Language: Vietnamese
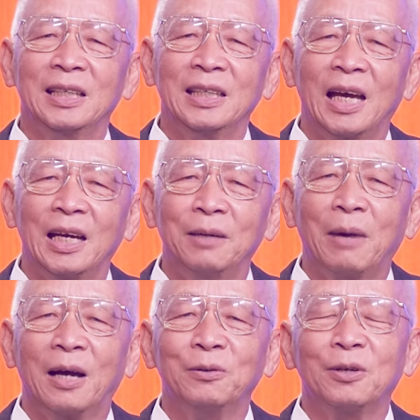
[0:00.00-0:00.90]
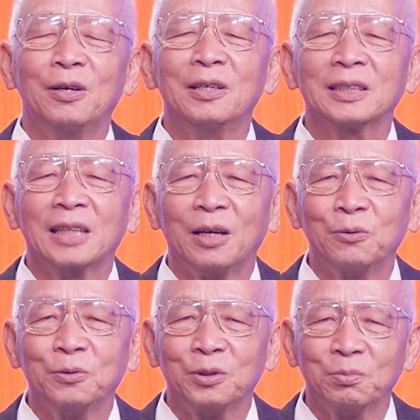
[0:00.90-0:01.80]
để dạy bảo con cháu
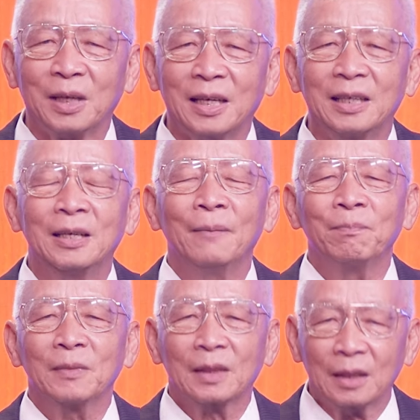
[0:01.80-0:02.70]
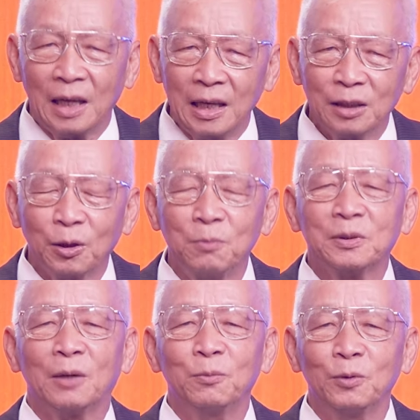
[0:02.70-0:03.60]
của chúng ta để tôn
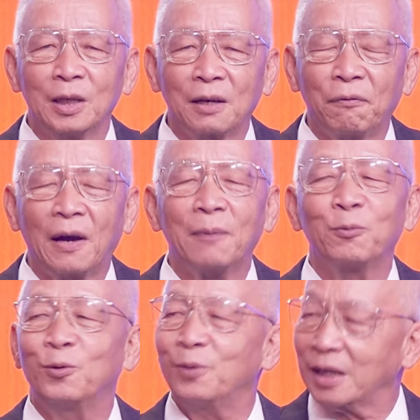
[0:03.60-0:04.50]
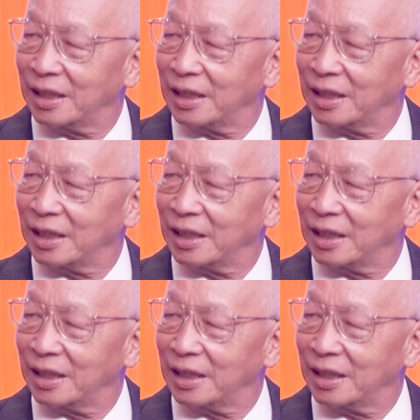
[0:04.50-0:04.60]
trọng luật pháp của Hoa